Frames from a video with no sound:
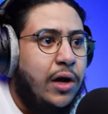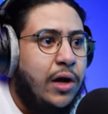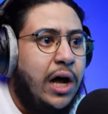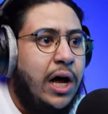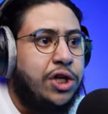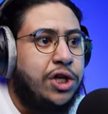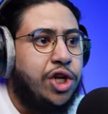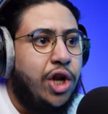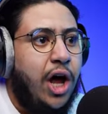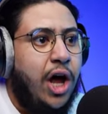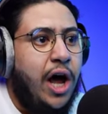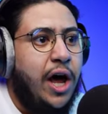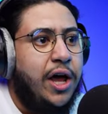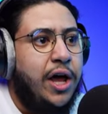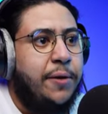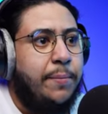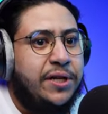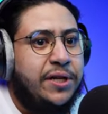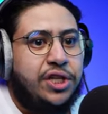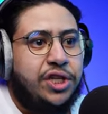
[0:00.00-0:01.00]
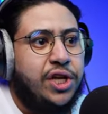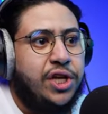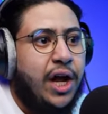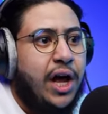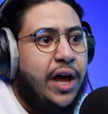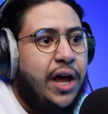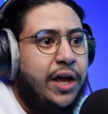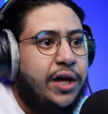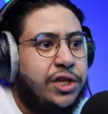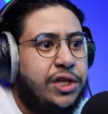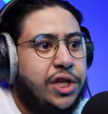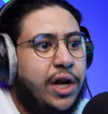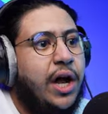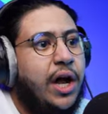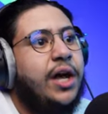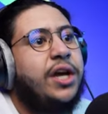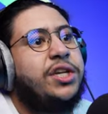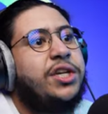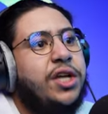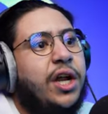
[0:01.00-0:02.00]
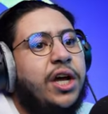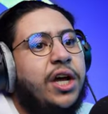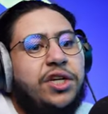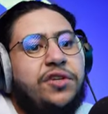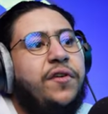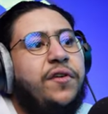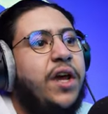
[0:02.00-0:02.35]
ها ايش رايك بس ايش رايك ايش رايك ايش رايك ايش